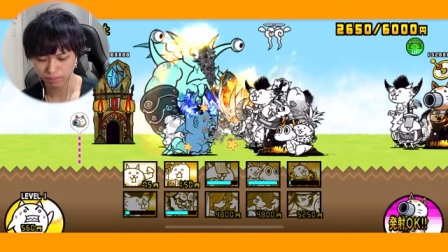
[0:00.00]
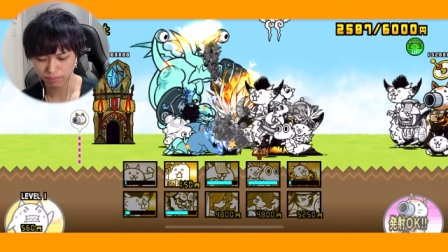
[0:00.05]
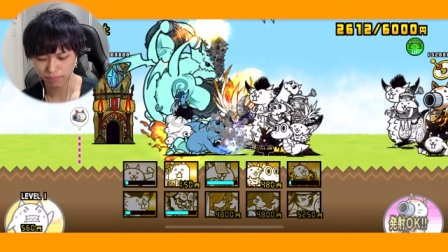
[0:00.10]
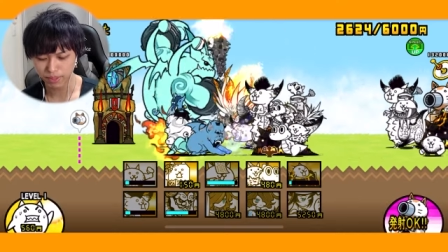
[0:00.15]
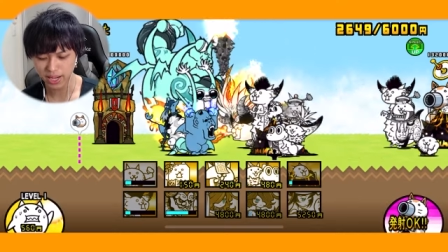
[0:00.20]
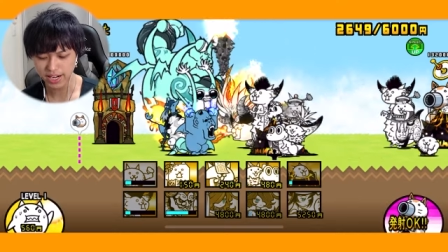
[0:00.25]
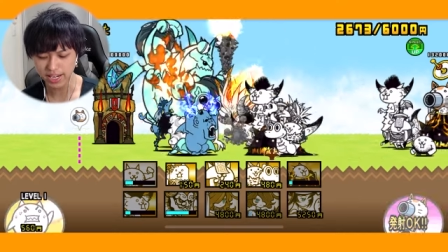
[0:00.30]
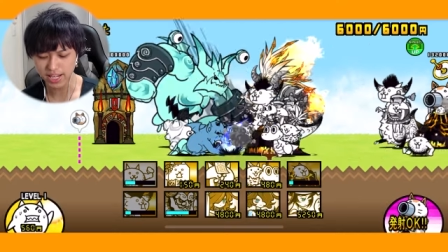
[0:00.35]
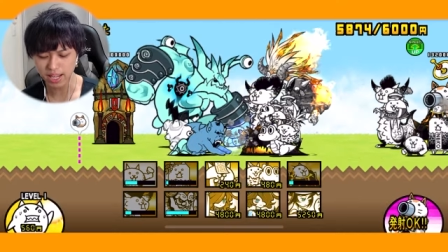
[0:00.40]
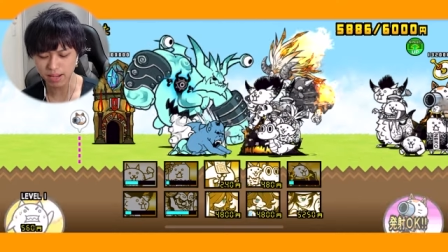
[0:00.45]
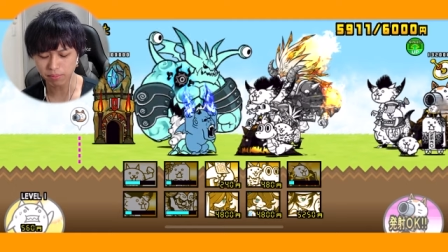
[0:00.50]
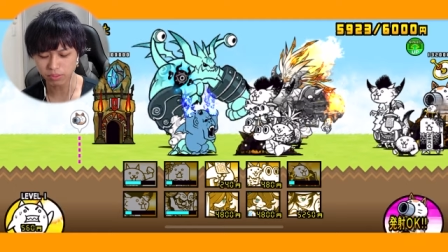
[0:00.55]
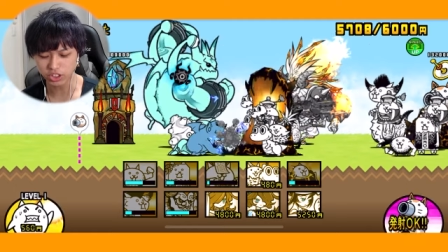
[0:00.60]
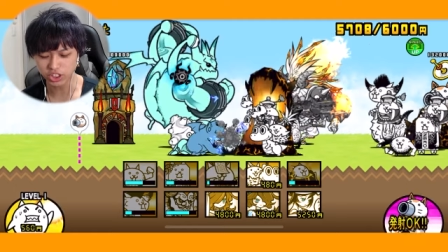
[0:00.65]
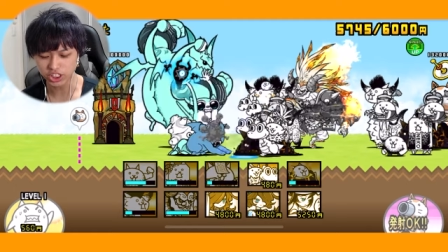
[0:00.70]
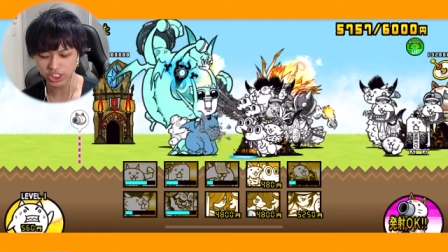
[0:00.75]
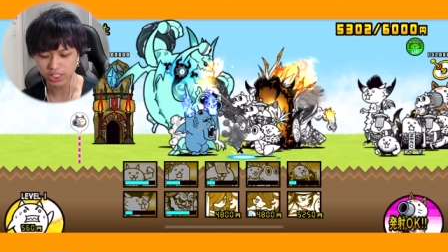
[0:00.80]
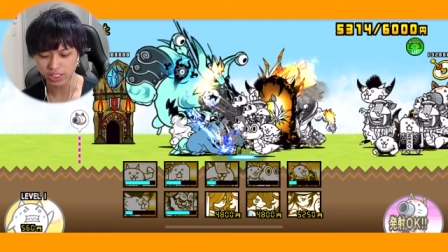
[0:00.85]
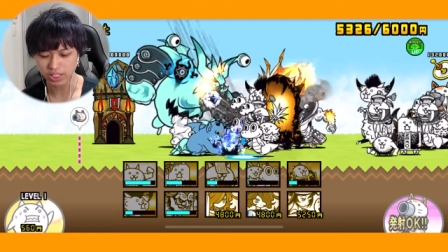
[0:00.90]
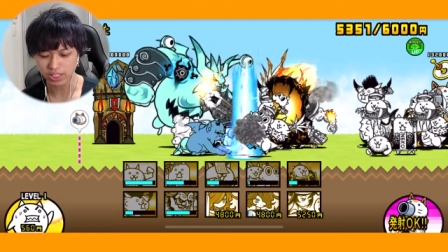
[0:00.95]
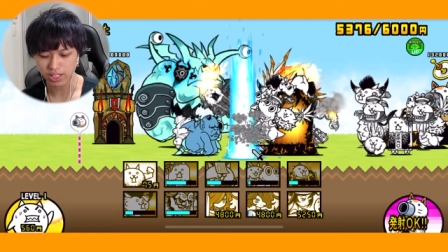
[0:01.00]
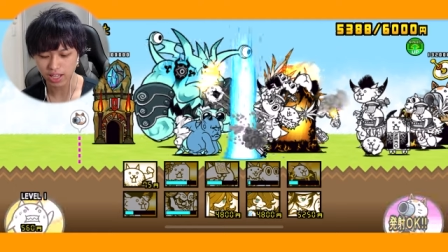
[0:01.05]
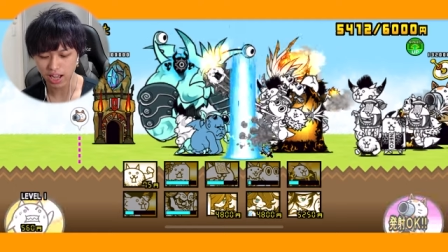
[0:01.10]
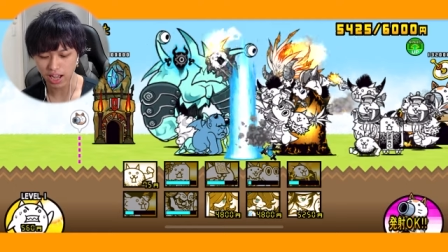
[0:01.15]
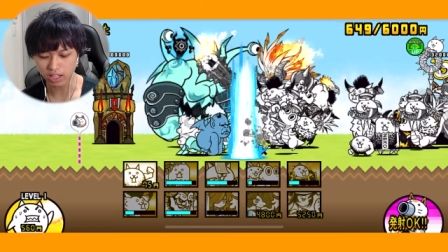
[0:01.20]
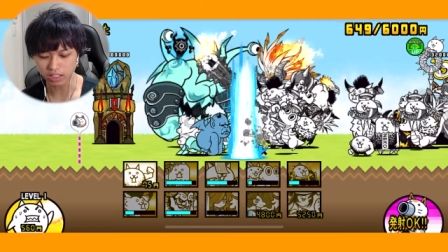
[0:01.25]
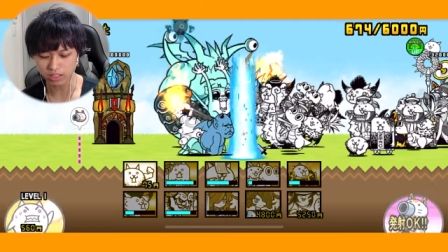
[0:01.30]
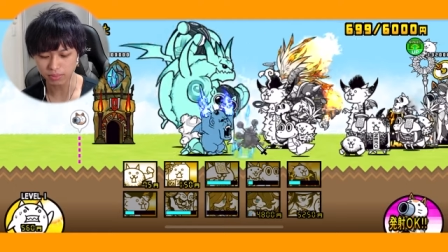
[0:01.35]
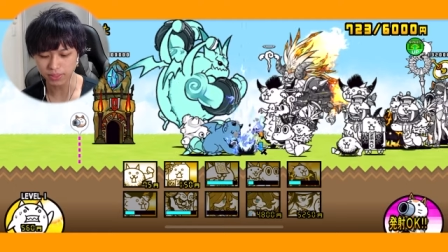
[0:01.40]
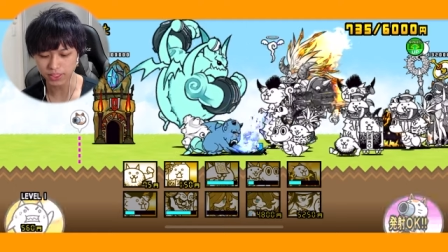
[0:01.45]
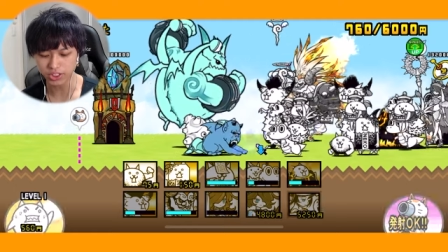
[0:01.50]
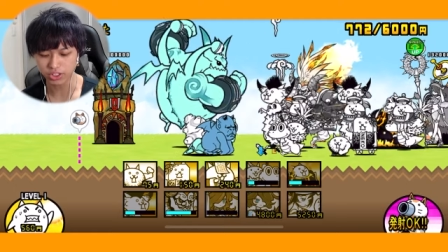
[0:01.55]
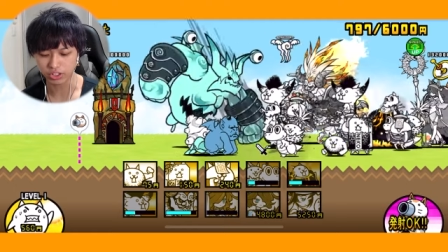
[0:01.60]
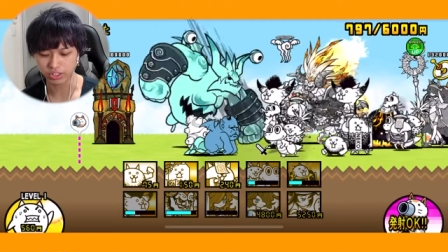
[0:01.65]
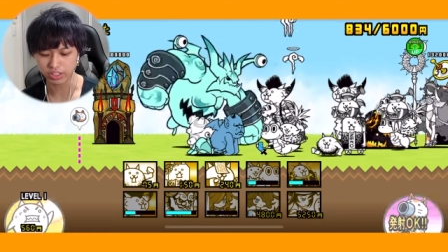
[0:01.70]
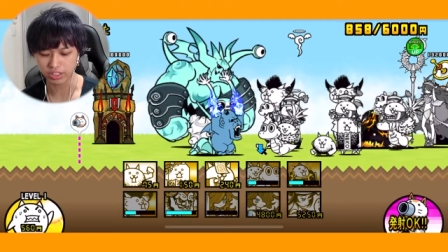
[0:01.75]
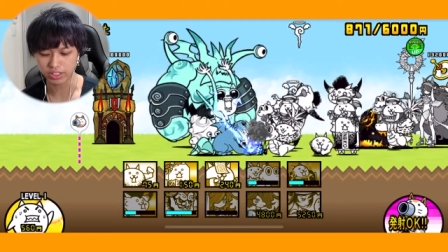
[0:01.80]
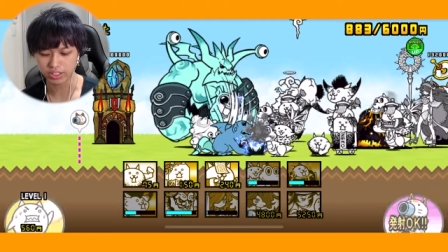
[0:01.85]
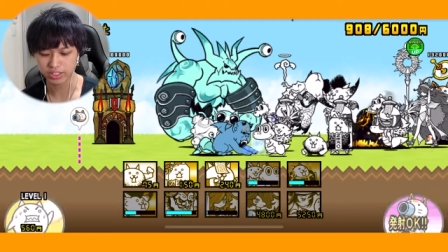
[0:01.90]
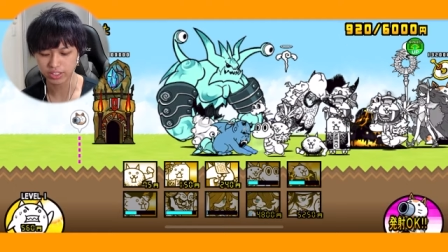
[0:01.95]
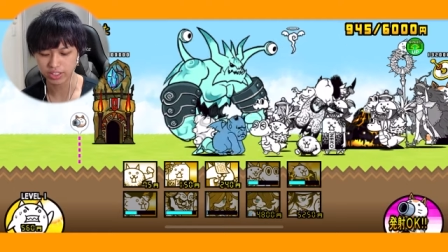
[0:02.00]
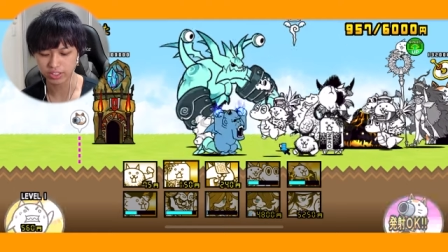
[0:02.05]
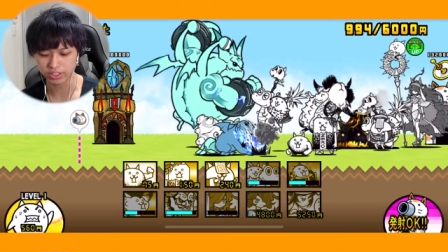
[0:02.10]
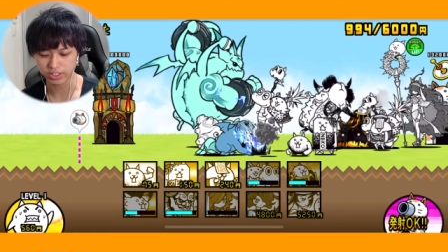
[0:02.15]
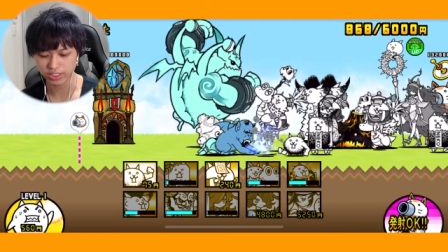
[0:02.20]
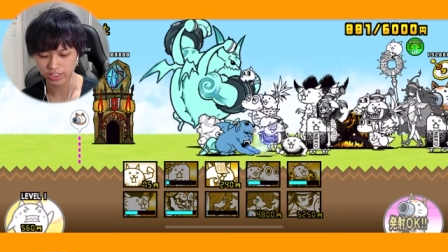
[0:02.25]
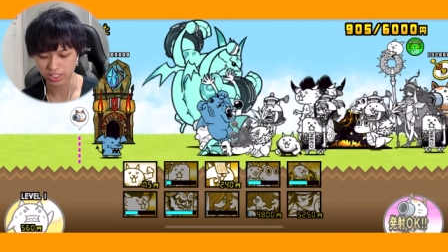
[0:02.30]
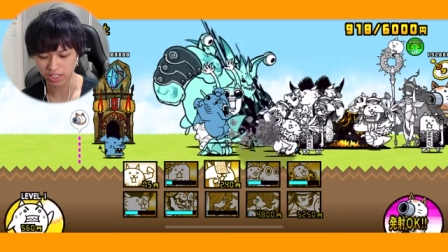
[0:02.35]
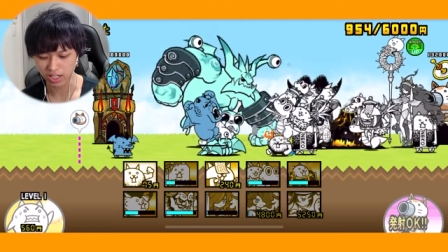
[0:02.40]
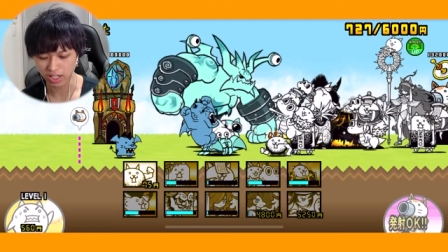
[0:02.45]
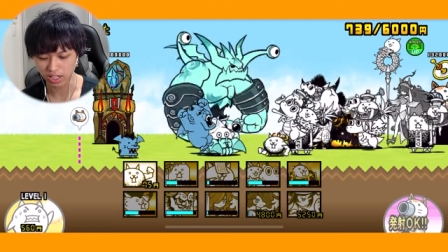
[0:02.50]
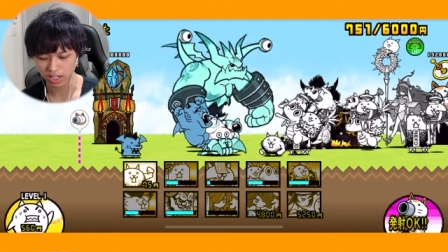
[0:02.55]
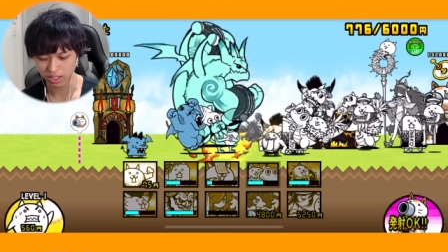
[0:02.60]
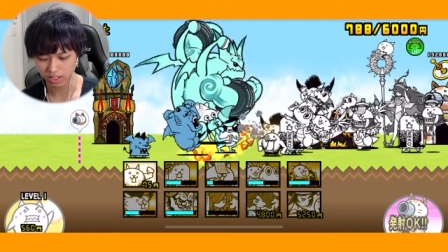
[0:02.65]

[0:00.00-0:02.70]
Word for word: バリア持ち悪魔族っていうんですか